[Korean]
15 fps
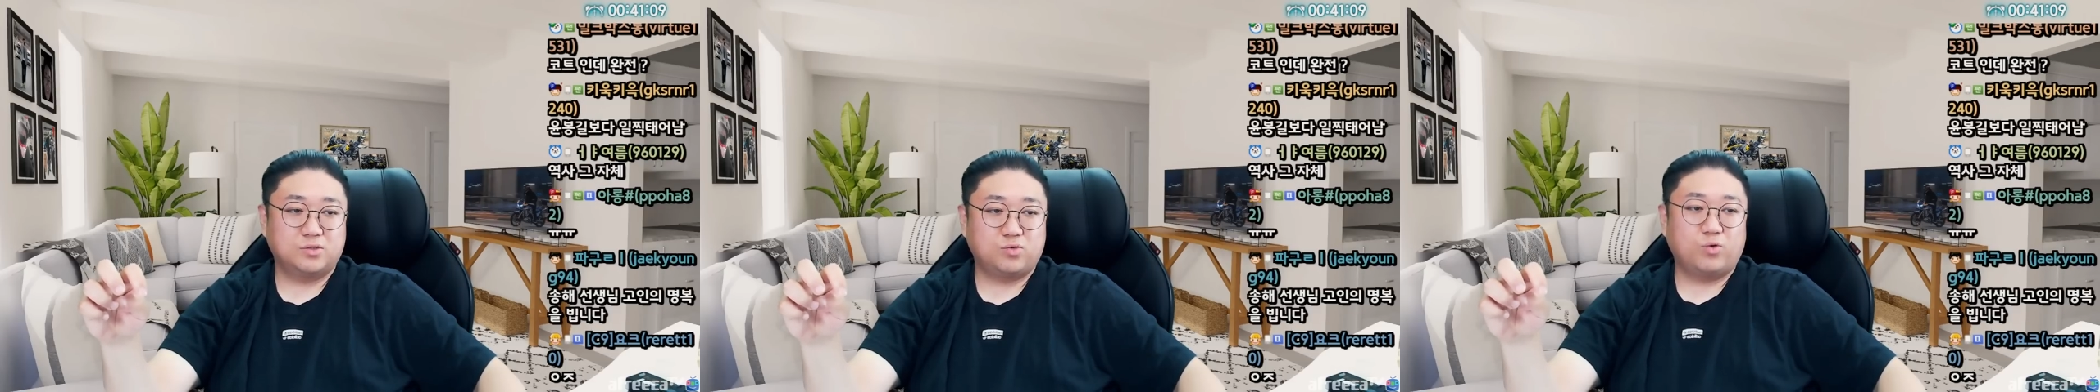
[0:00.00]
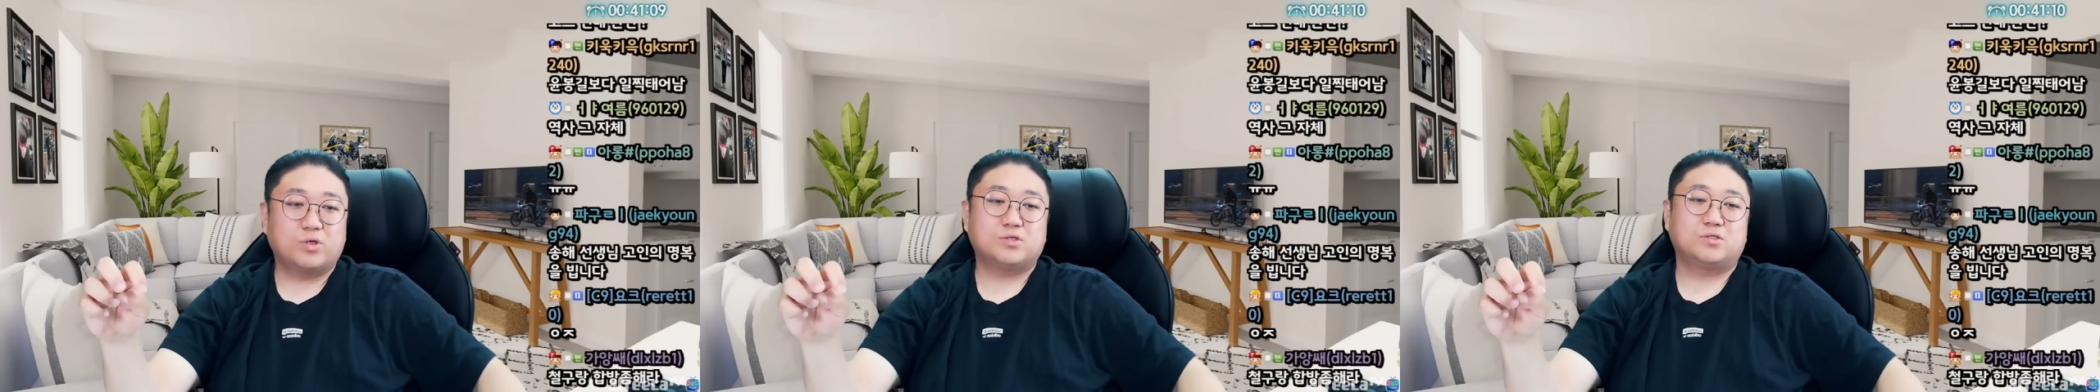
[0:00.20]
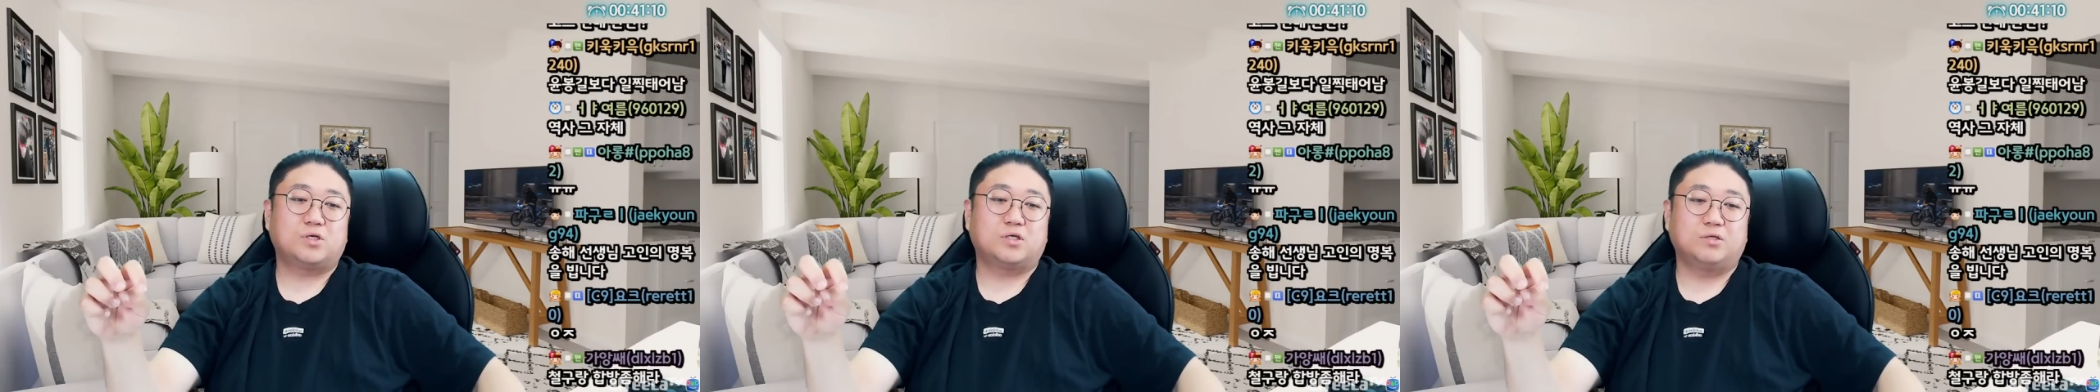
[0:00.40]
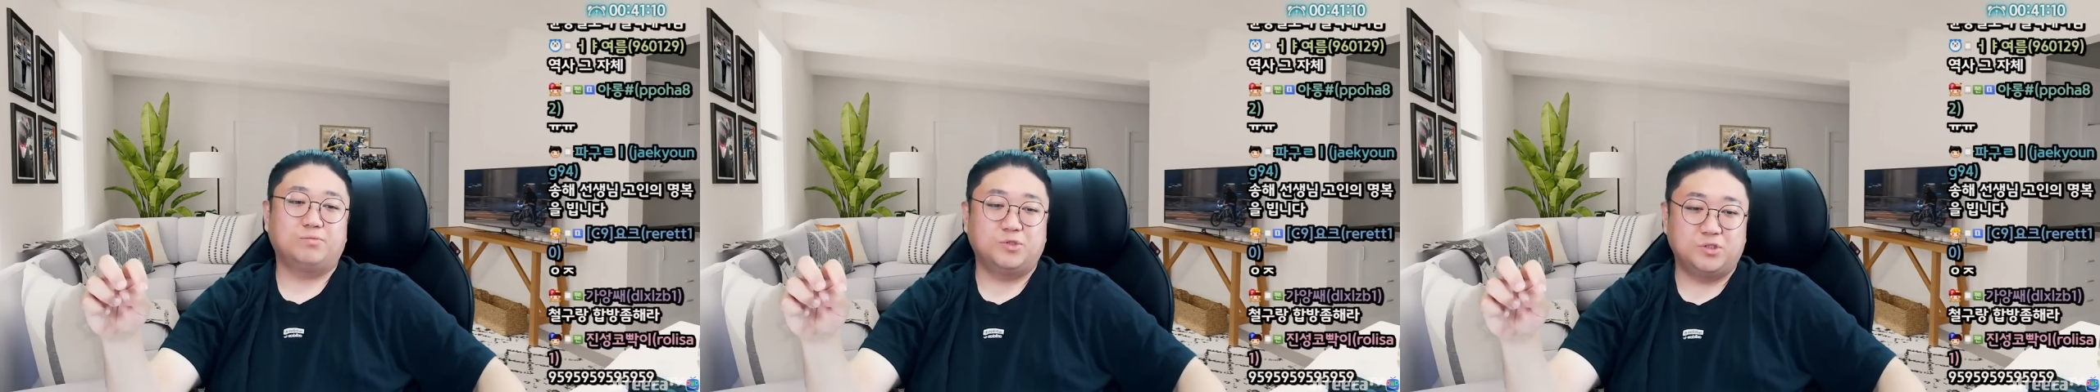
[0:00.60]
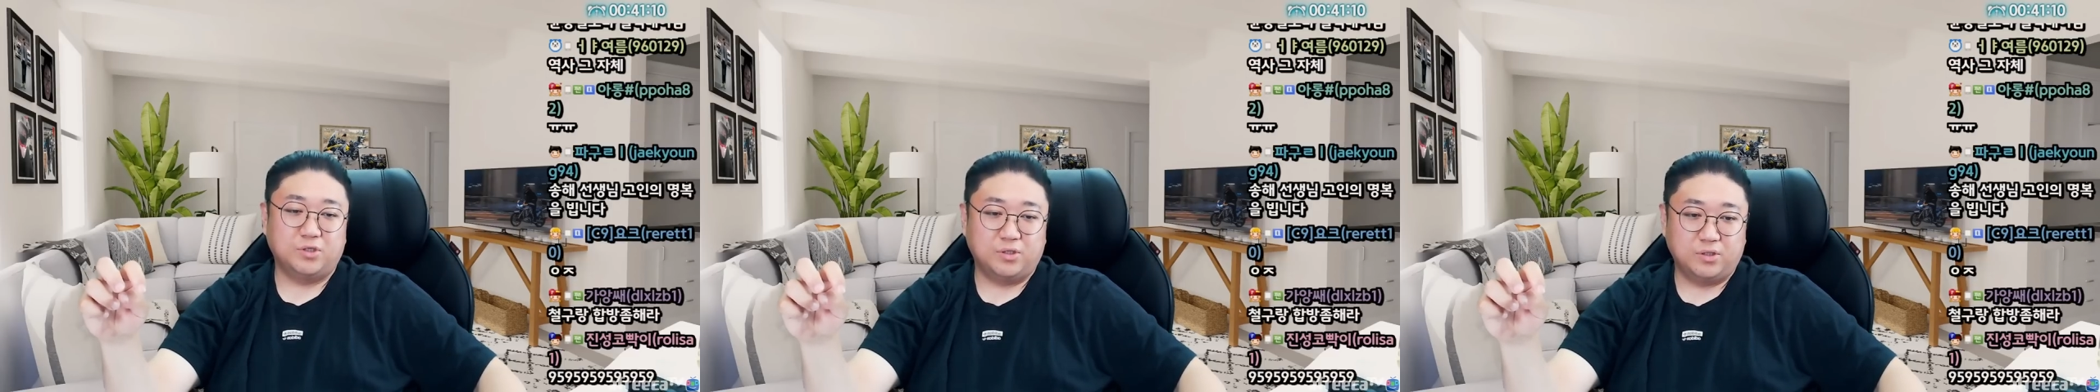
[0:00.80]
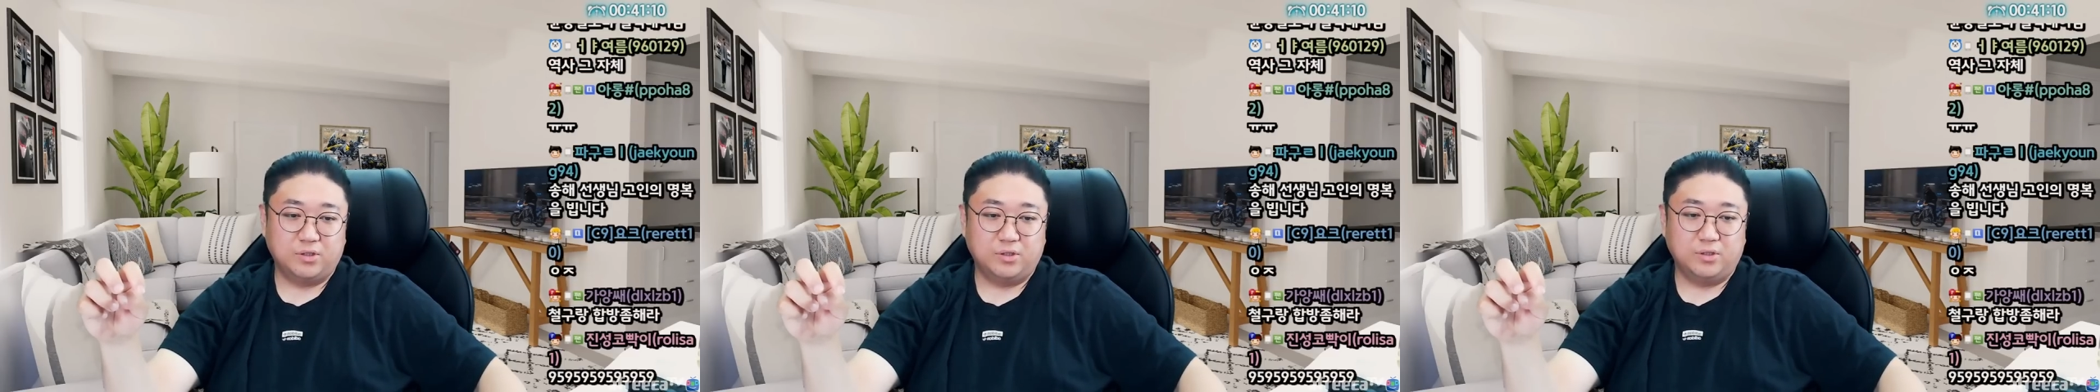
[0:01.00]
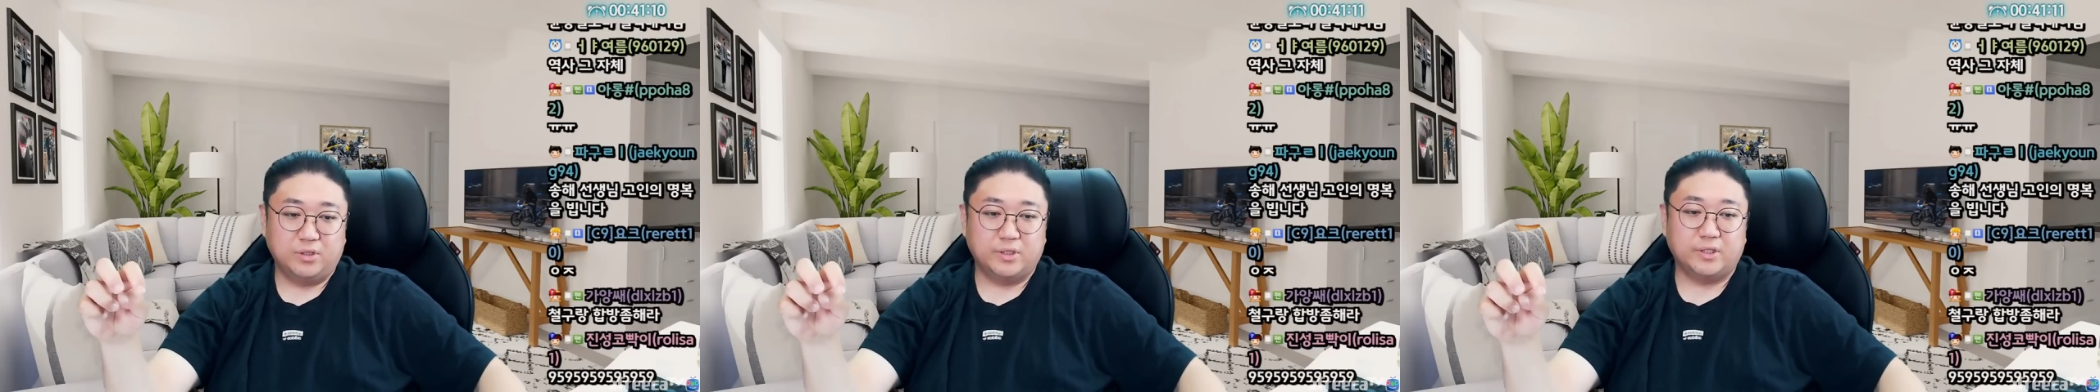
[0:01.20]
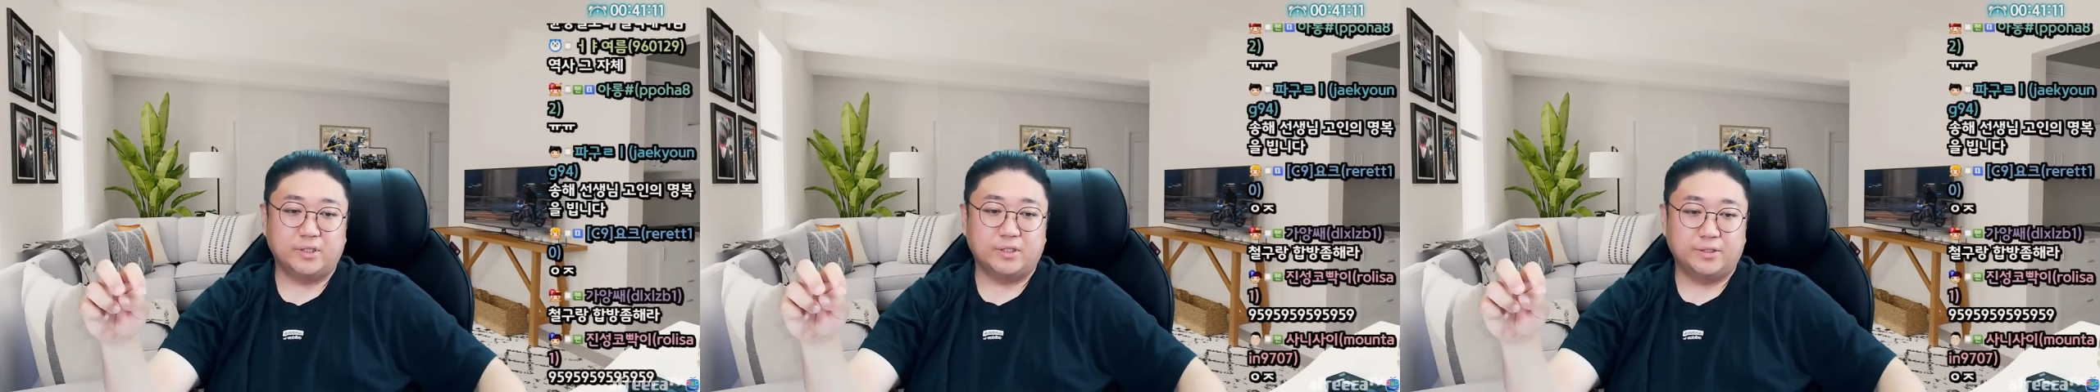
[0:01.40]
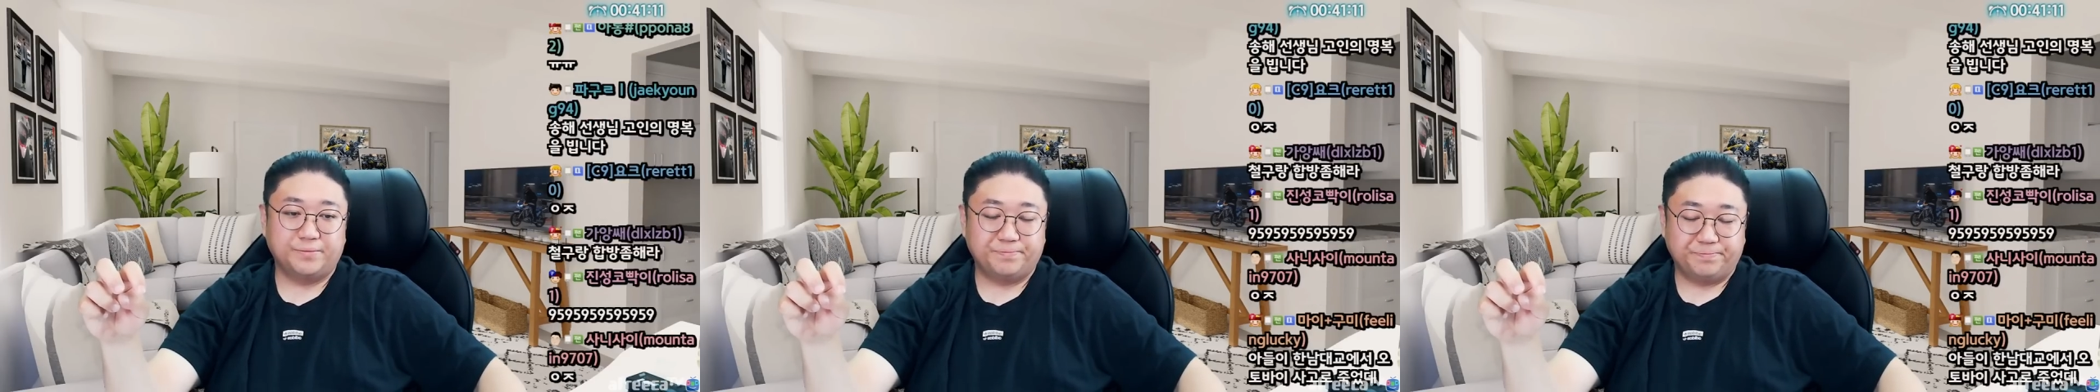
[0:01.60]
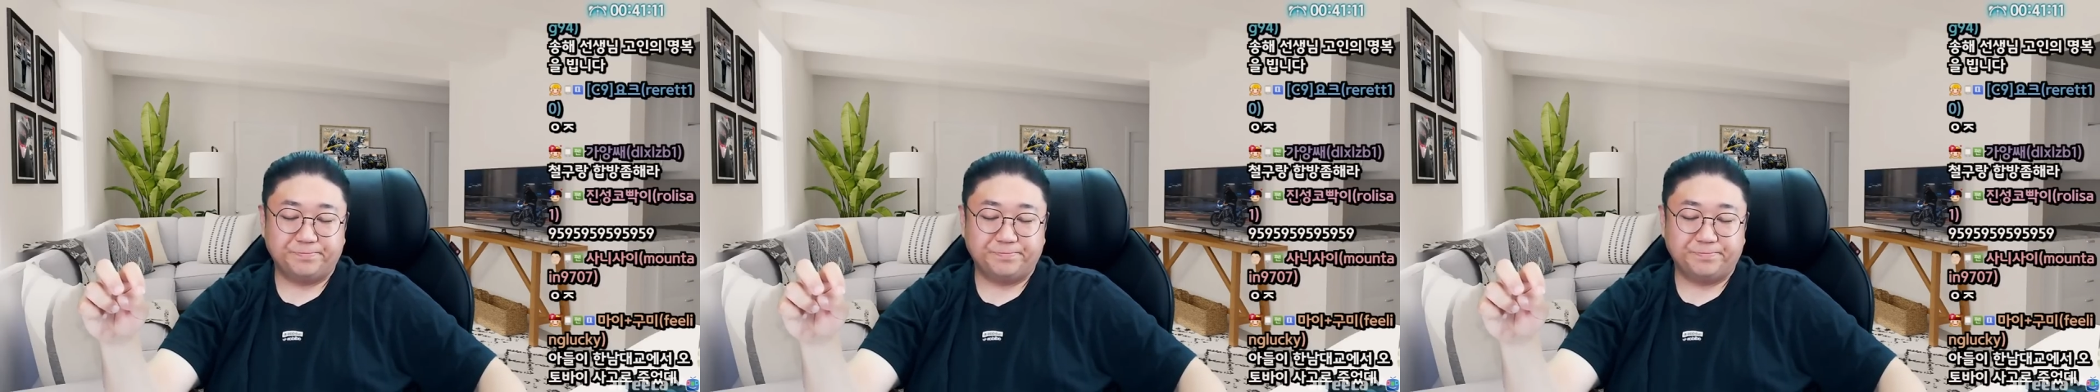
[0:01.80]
송혜 선생님이죠. 예.